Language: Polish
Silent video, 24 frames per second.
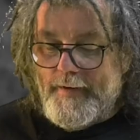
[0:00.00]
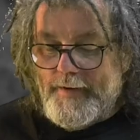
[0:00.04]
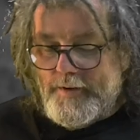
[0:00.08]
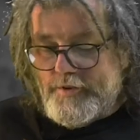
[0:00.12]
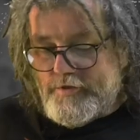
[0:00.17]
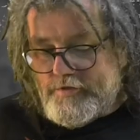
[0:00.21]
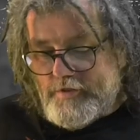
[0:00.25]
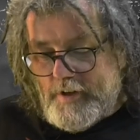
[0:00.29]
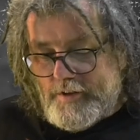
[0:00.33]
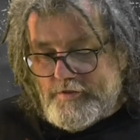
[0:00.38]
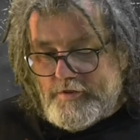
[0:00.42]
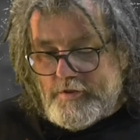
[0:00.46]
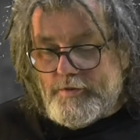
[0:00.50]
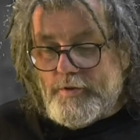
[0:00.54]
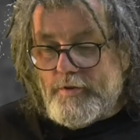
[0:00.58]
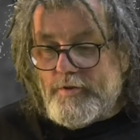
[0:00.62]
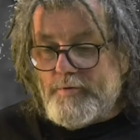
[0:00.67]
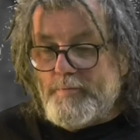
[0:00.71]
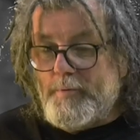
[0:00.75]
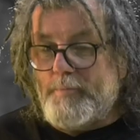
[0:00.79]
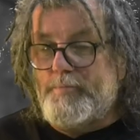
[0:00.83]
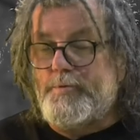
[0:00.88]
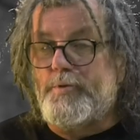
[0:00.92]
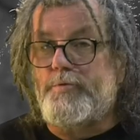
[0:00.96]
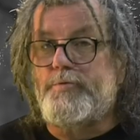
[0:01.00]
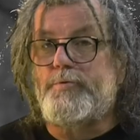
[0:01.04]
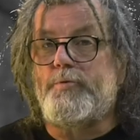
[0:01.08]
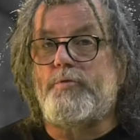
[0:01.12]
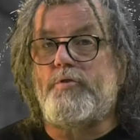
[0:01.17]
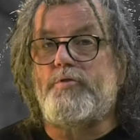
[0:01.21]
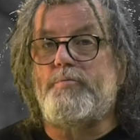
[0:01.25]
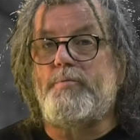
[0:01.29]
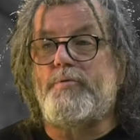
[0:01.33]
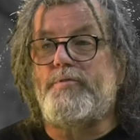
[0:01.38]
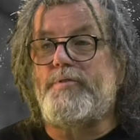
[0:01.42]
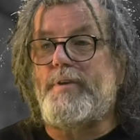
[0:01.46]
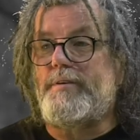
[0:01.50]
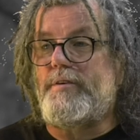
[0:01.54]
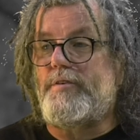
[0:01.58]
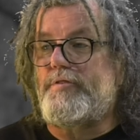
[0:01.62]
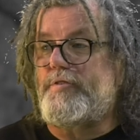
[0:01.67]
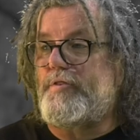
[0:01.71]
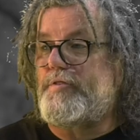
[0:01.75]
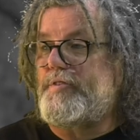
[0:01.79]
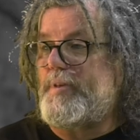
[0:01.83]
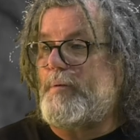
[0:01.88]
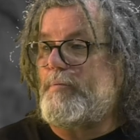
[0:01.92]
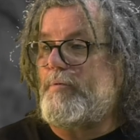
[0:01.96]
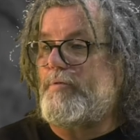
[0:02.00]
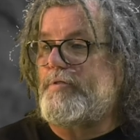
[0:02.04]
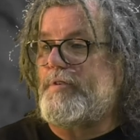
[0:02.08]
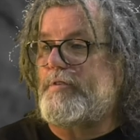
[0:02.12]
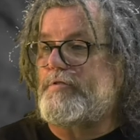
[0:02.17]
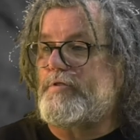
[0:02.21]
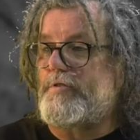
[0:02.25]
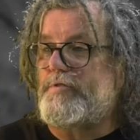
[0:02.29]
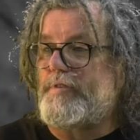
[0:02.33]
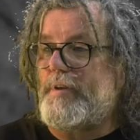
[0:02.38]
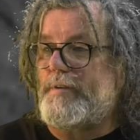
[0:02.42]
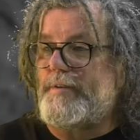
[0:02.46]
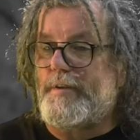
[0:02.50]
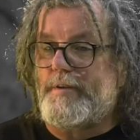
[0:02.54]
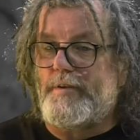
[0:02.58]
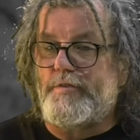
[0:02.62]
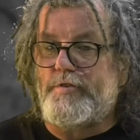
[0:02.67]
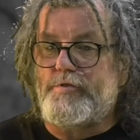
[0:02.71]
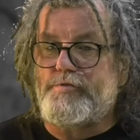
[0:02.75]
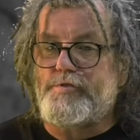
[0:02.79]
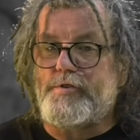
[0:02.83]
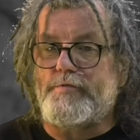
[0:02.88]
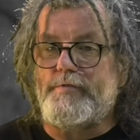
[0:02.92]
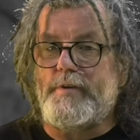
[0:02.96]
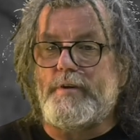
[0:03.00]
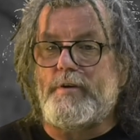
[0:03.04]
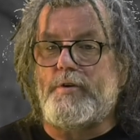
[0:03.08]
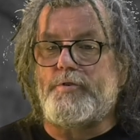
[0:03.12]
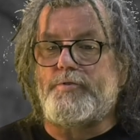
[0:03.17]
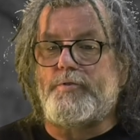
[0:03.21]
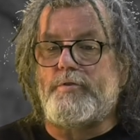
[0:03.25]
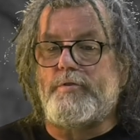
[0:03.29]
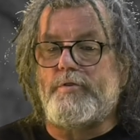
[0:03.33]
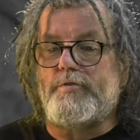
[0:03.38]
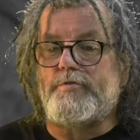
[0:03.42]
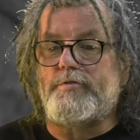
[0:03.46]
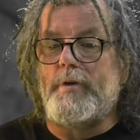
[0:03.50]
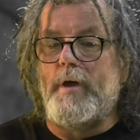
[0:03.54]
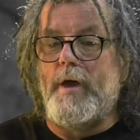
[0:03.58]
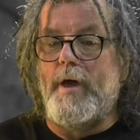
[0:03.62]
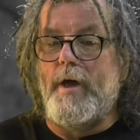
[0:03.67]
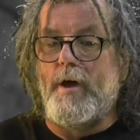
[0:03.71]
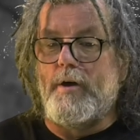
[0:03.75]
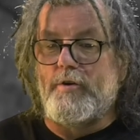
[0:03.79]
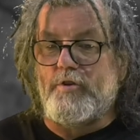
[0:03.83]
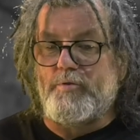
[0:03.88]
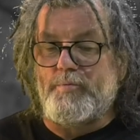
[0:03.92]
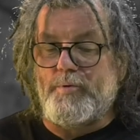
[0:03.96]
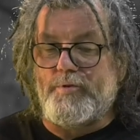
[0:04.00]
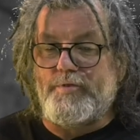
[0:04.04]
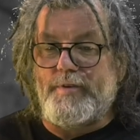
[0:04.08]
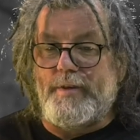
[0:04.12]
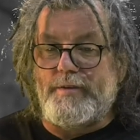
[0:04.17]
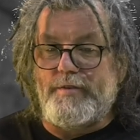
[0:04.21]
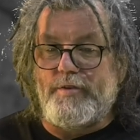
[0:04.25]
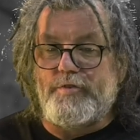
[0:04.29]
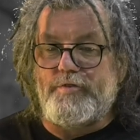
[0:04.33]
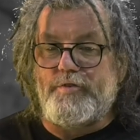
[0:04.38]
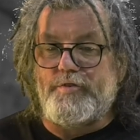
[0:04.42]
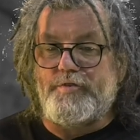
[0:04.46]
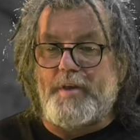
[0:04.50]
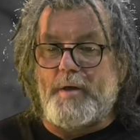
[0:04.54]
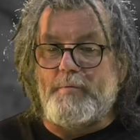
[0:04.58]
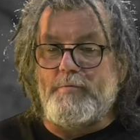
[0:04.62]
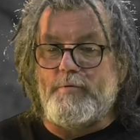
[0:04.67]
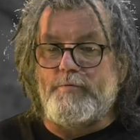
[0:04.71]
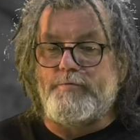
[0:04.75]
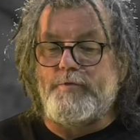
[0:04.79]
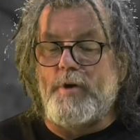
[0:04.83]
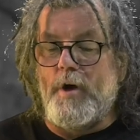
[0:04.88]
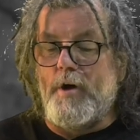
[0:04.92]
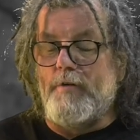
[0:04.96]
I trzecie to jest po prostu rozpoznanie systemów zarządzania kryzysowego, to jest rozpoznanie systemów